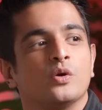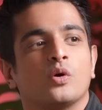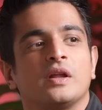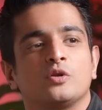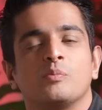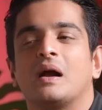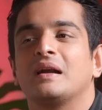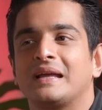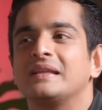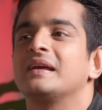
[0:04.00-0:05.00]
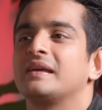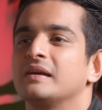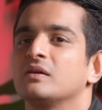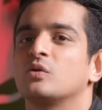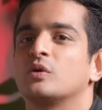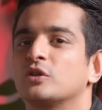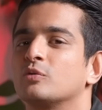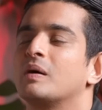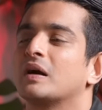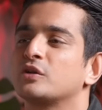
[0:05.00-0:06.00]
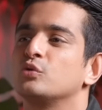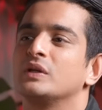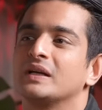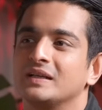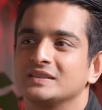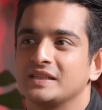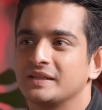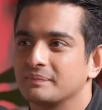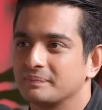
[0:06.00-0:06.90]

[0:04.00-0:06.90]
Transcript: लोगों ने तुम्बाड़ नहीं देखी है उन्हें तुम्बाड़ क्यों देखनी चाहिए